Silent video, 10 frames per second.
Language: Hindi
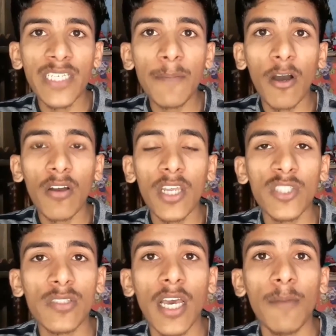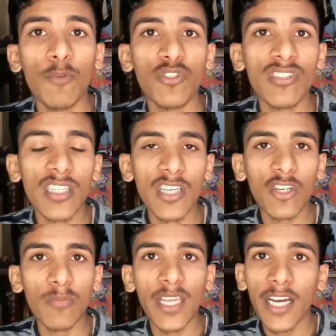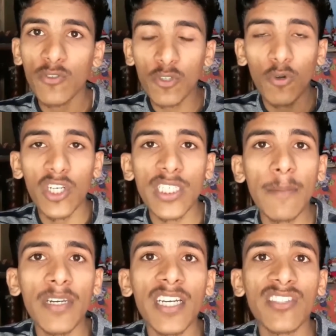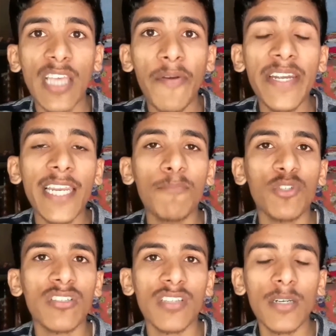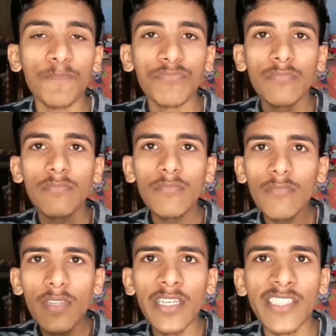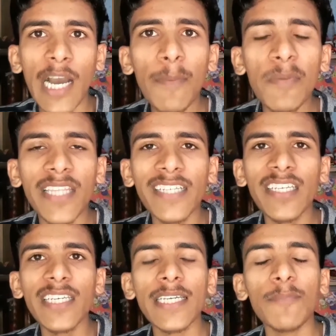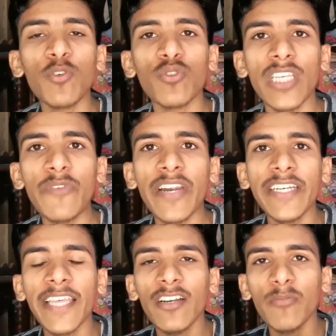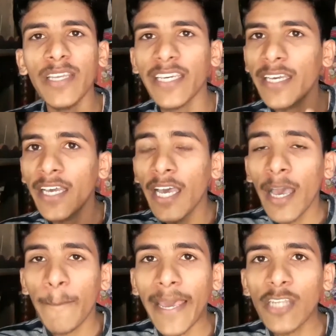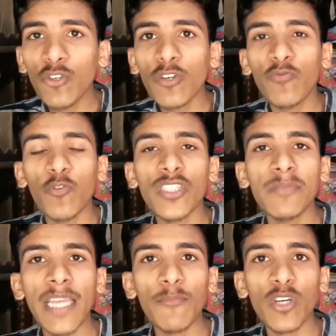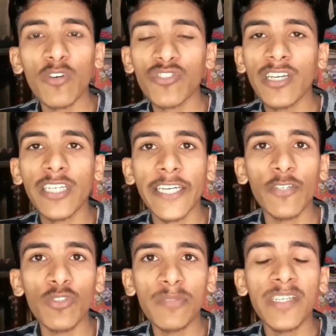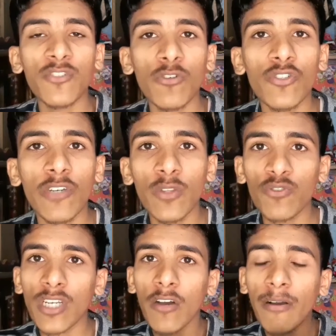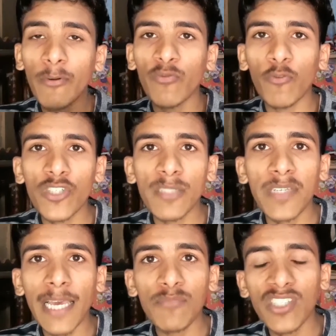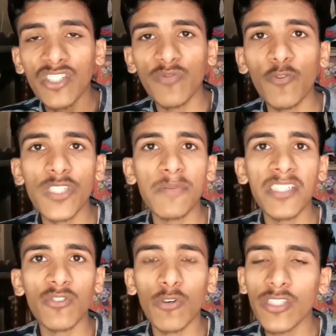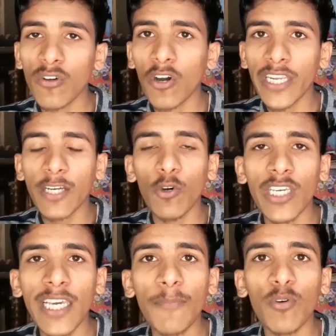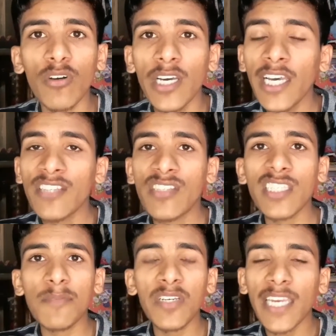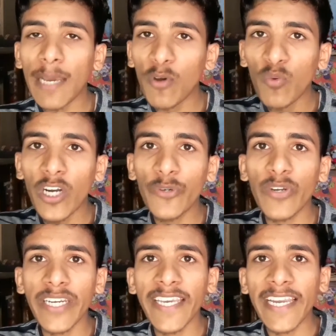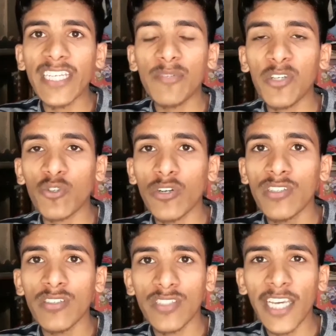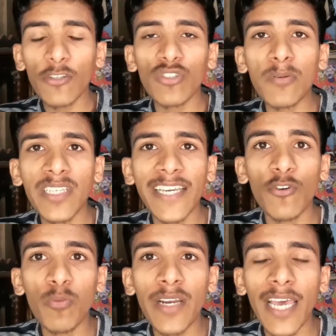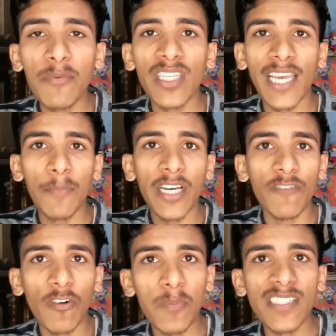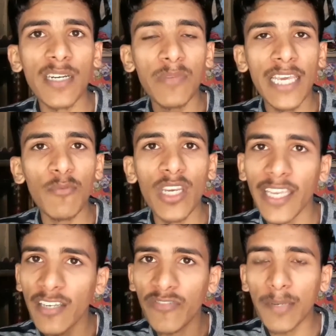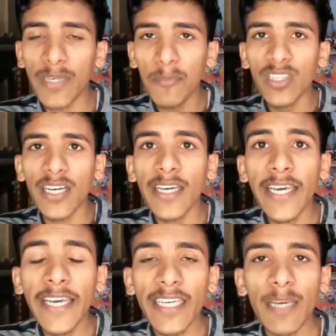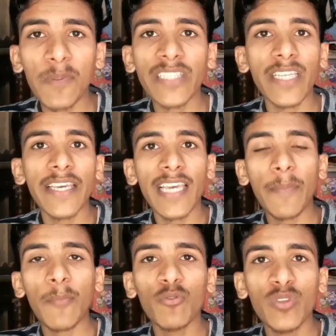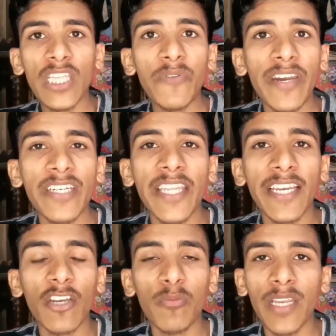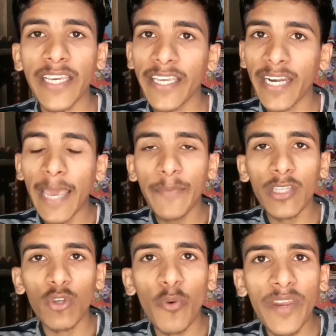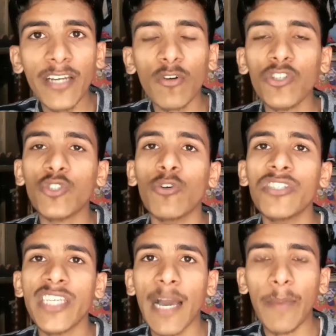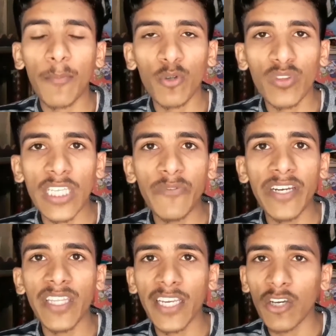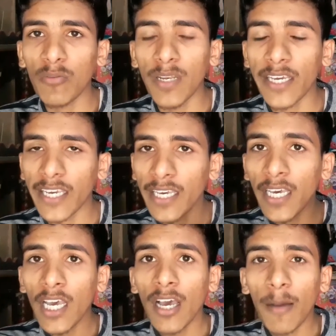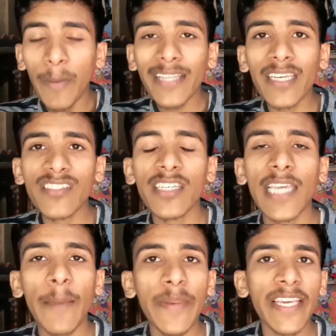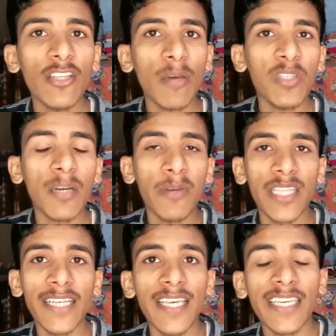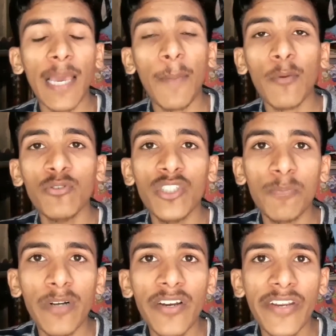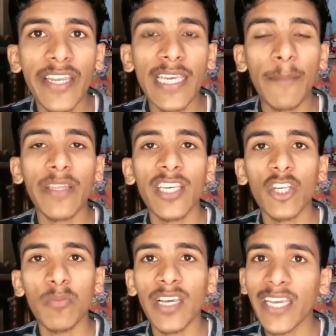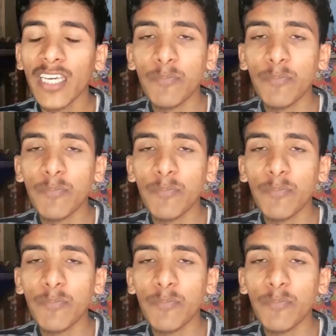बढ़िया पावर इस प्रोसेसर देखने को मिलेगा जो कि होगा स्नैपड्रैगन का सेवन प्रोसेसर यहाँ पे बताई जा रही है कि आपको तीन वेरिएंट देखने को मिलेंगे पहले जो कि फोर जी रैम होगी और उसका थर्टी टू जी की स्टोरेज होगी दूसरा होगा आपको फोर जी रैम सिक्सटी फोर जी की स्टोरेज और एक होगी आपको सिक्स जी की रैम और वन ट्वेंटी एट जी की स्टोरेज जी हाँ दोस्तों अभी तक ये रूमर है अभी तक यहाँ पे कन्फर्मेशन हम नहीं बोलेंगे लेकिन फिर भी अभी तक ये पता चला कि यहाँ पे आपको तीन वेरियंट देखने को मिलेंगे रैम के दो वेरियंट और स्टोरेज के यहाँ पे आपको तीन वेरियंट देखने को मिलेंगे हम बात करें इसके कैमरे तो अभी तक बताया जा रहा है कि यहाँ पे आपको ट्रिपल रेयर कैमरा देखने को मिलेगा यानी कि